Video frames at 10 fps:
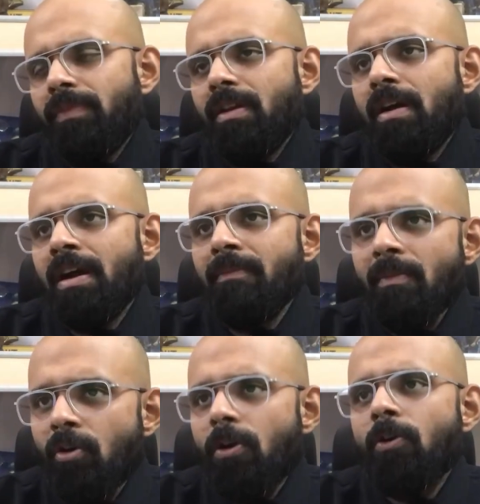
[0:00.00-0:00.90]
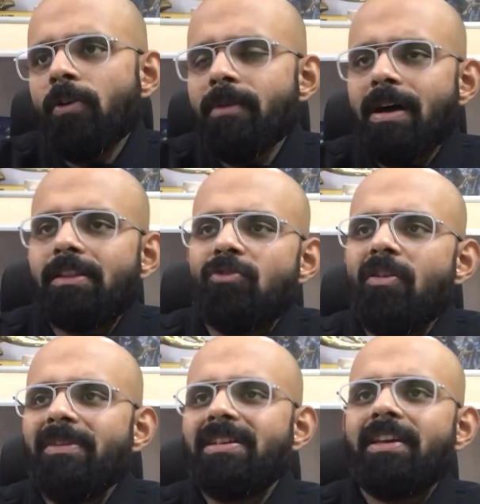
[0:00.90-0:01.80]
अगर मैं मोरक्को की बात करूँ
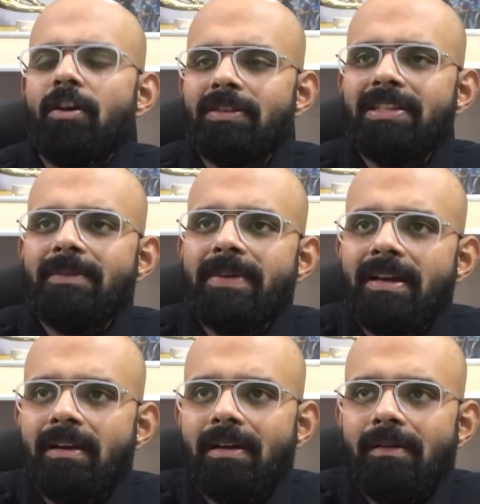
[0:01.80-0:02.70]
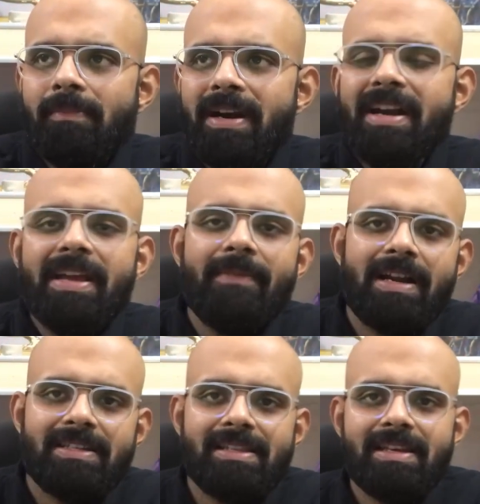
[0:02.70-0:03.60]
हमेशा क्या होता है जब एक बड़ी टीम
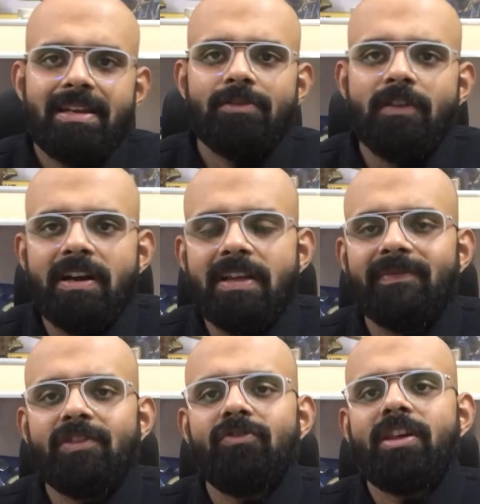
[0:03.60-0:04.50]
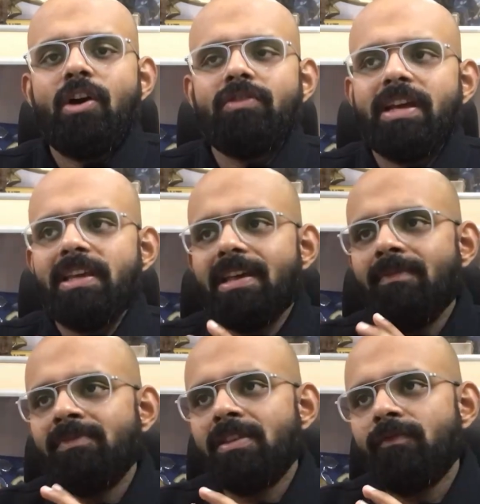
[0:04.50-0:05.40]
हार जाती है ना छोटी टीम से तो क्या होता है कि
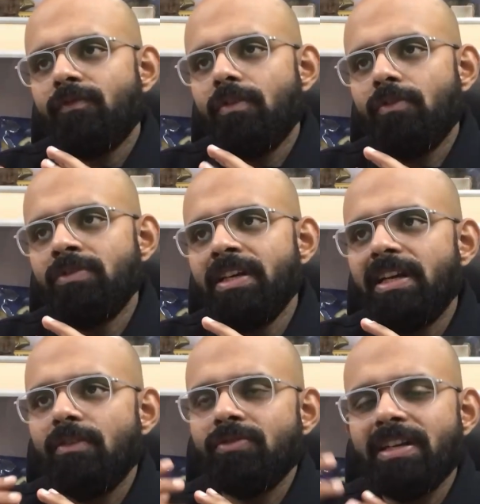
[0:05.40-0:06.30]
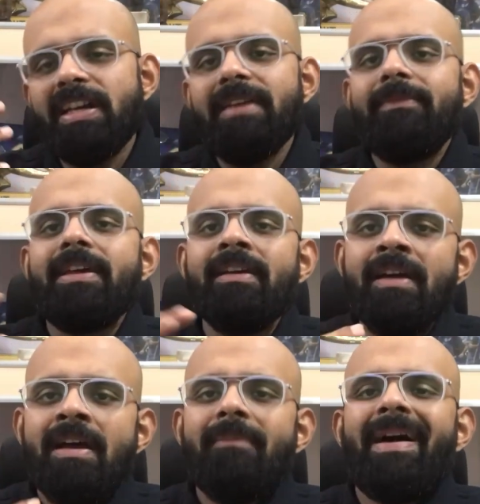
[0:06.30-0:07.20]
हम सिर्फ उन्हीं उसी टीम की
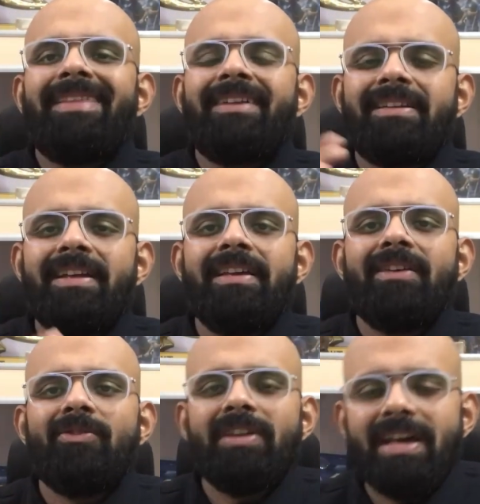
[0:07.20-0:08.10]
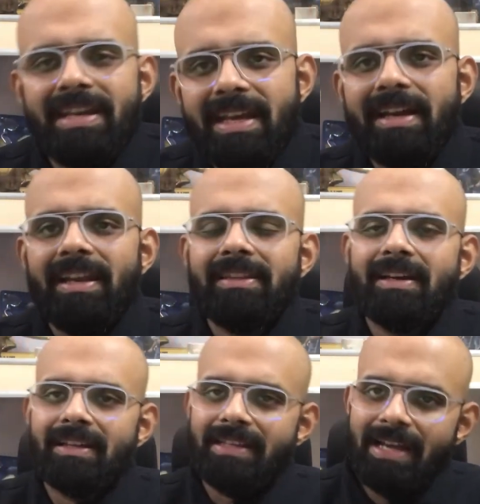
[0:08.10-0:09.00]
बात करते हैं कि इन्होंने यार ये गलत
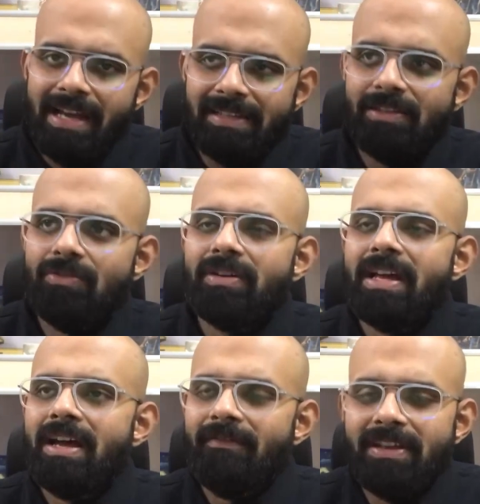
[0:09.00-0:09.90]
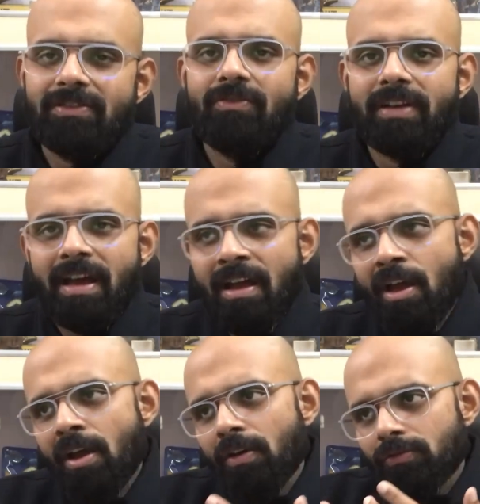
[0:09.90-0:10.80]
कर दिया ऐसे हो गया वैसे हो गया
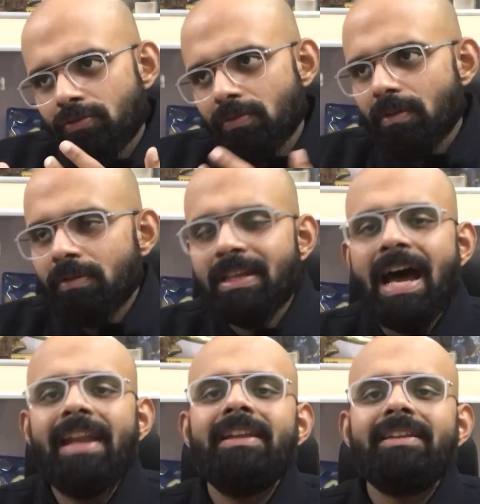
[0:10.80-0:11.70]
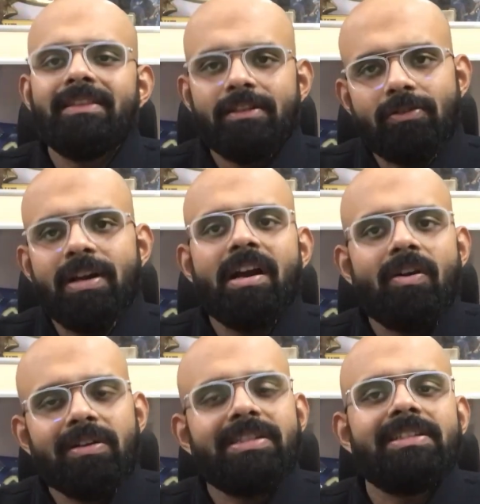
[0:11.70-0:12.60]
ध्यान नहीं देते जो
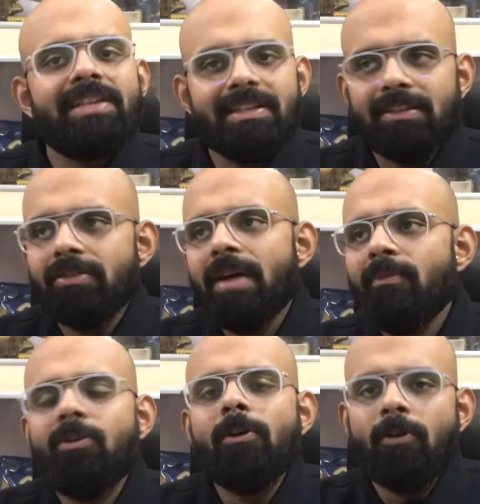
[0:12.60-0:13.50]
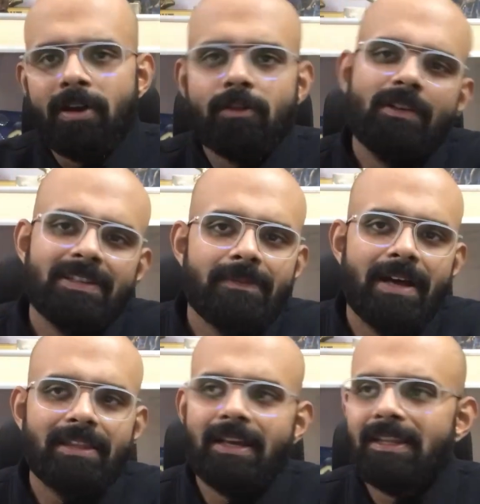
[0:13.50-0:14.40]
अंडरडॉग जीत जाता है तो यहाँ मोरक्को की थोड़ी सी
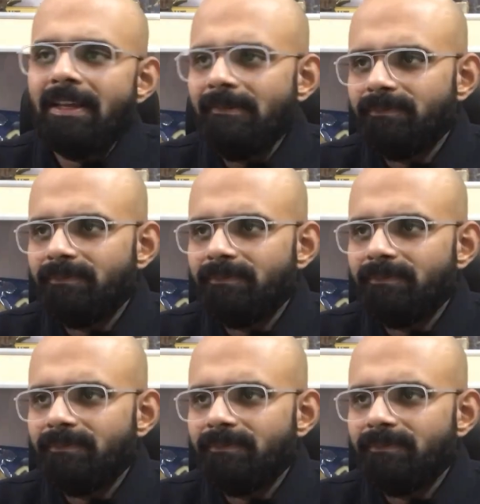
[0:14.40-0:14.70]
बात करते हैं